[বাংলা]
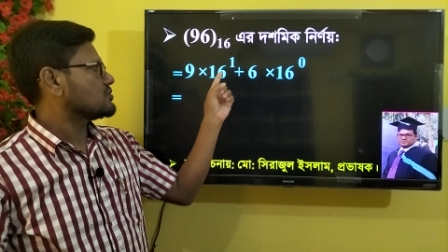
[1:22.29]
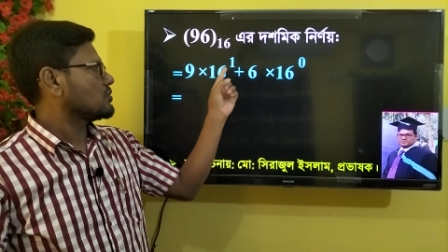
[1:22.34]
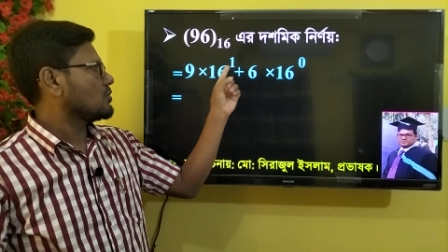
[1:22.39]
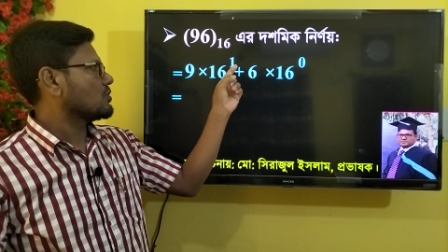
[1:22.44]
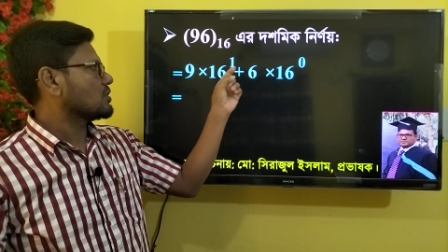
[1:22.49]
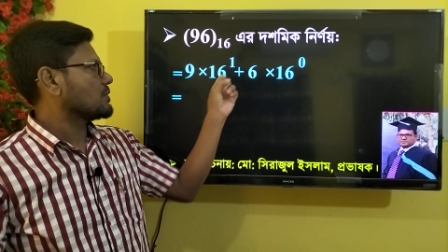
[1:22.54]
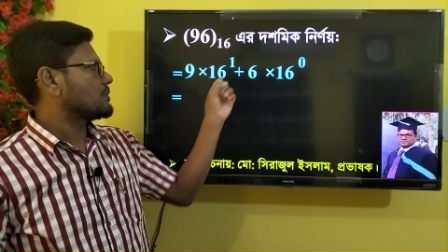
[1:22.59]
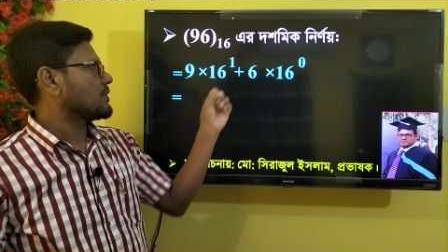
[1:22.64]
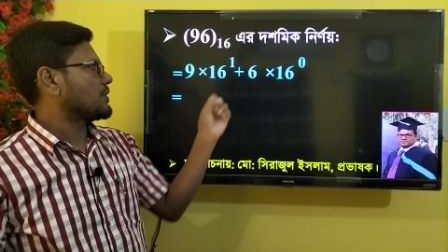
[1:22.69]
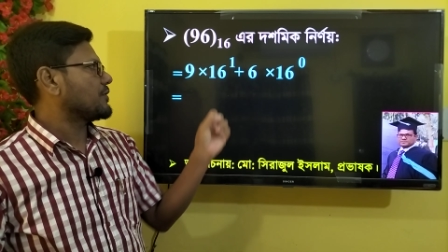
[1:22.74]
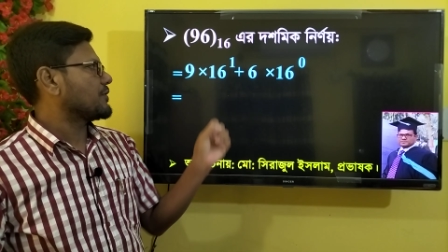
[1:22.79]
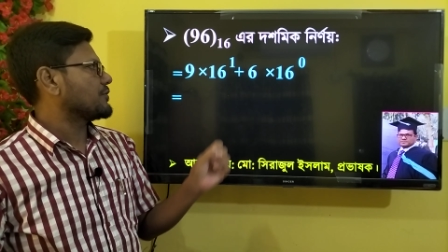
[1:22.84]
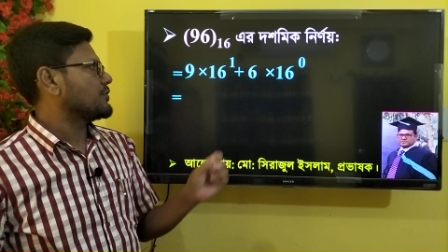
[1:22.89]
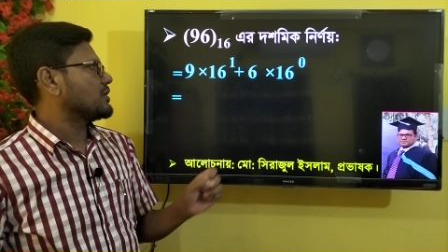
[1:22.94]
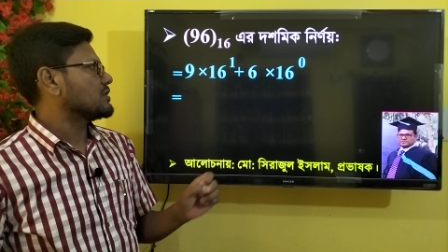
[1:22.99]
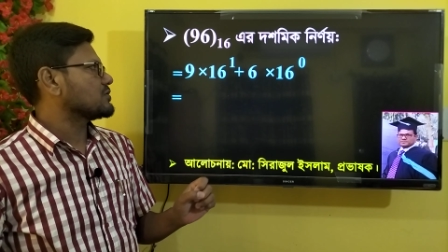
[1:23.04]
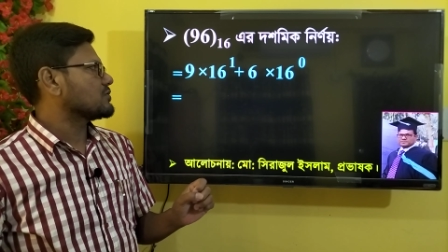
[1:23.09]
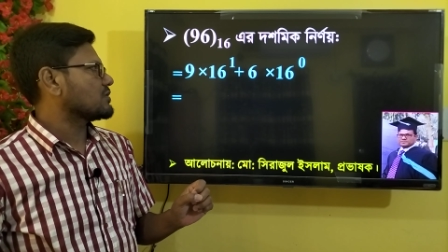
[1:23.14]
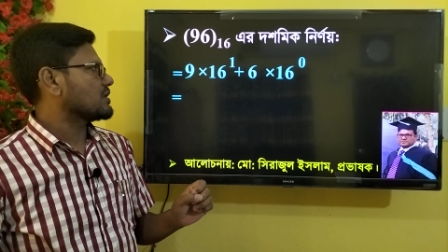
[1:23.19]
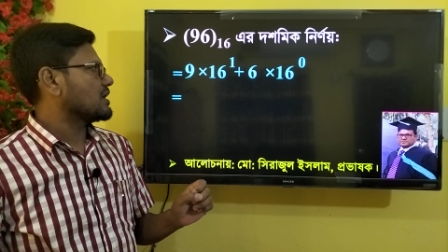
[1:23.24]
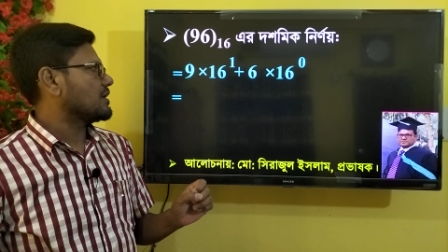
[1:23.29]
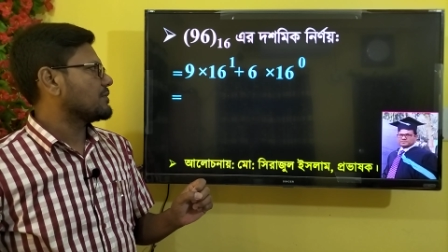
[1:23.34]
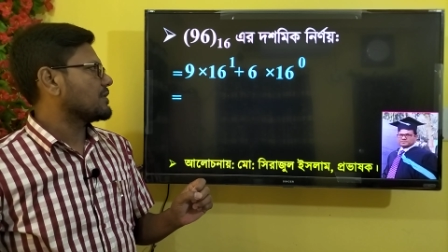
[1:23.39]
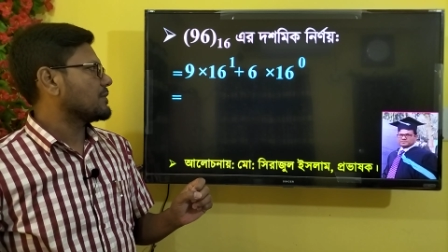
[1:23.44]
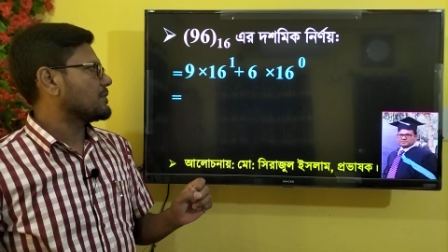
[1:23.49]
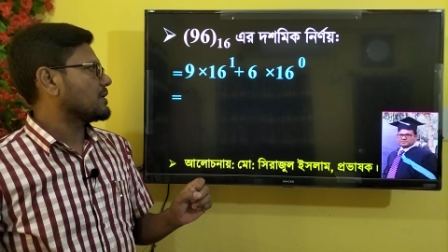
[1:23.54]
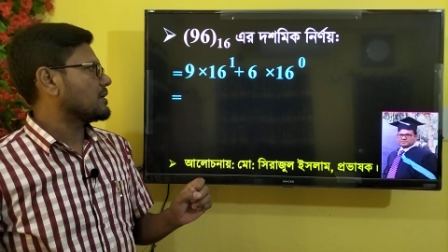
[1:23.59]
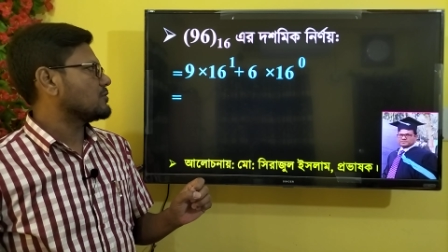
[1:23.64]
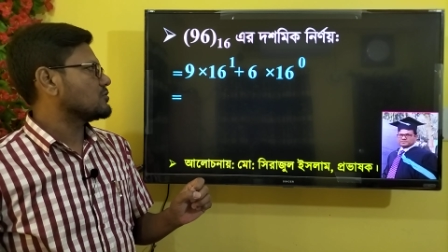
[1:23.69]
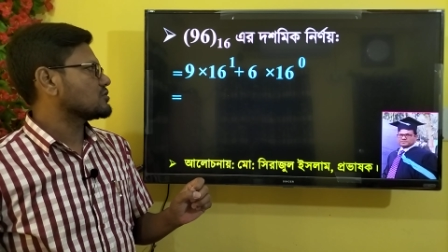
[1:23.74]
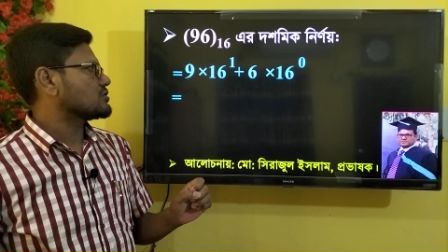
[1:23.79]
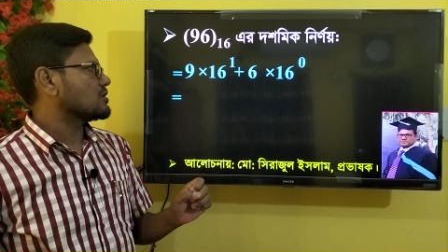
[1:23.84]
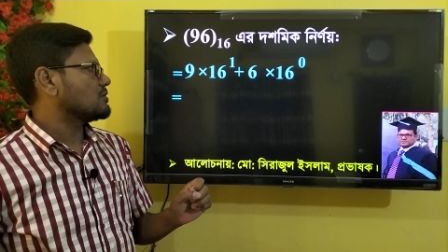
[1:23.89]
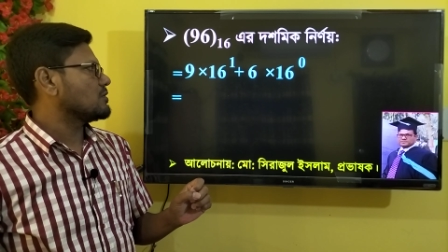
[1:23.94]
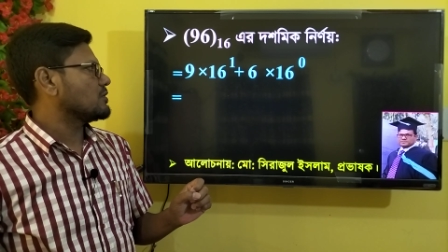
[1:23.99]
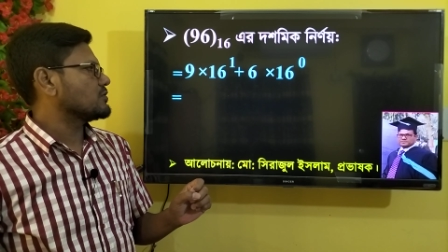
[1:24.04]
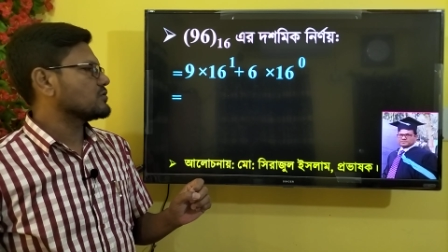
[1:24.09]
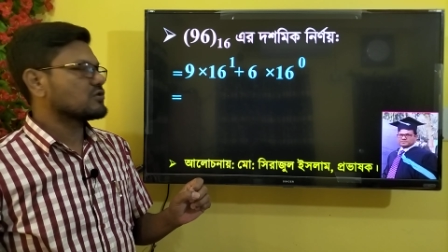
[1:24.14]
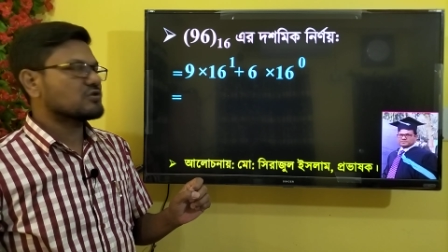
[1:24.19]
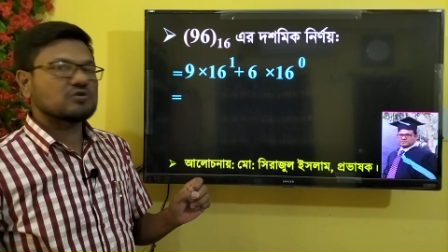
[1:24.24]
ষোলোকে পাওয়ার ওয়ান করে আমরা পাবো
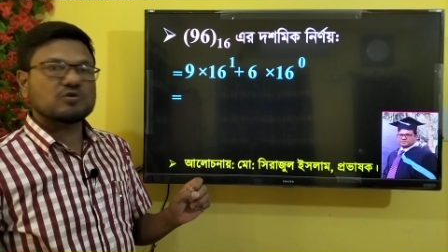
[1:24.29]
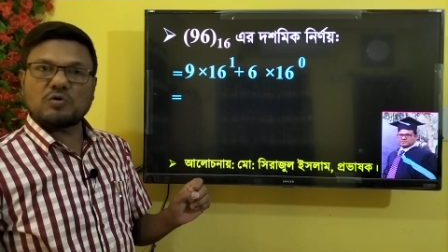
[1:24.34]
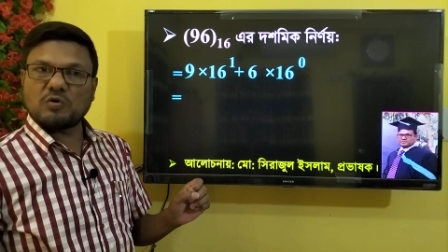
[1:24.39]
সম্ভবত